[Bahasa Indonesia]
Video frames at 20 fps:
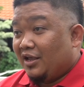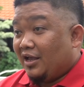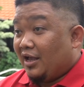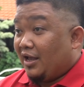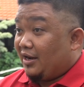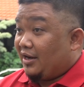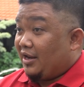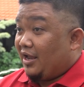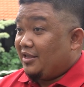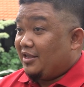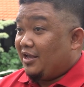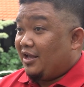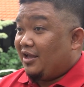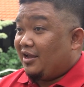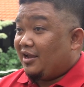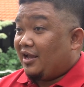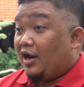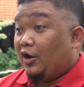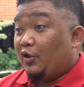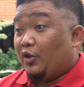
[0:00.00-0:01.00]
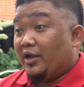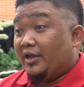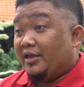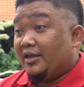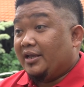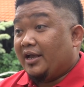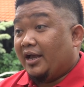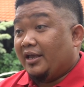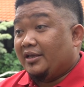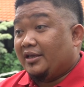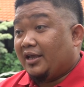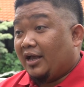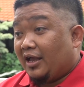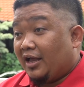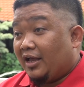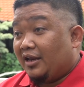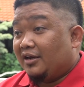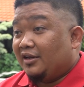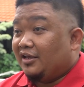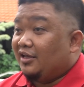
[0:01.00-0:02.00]
Harganya kalau yang
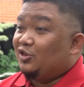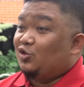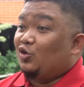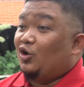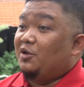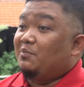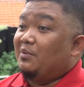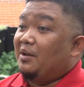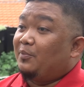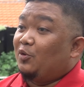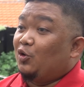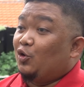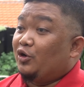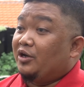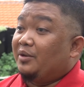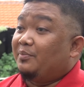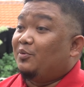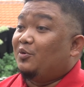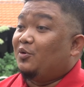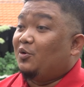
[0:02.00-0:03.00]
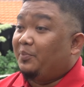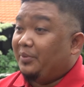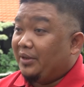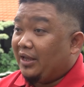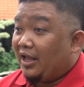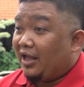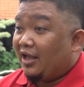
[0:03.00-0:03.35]
iga-igaan itu Rp50.000.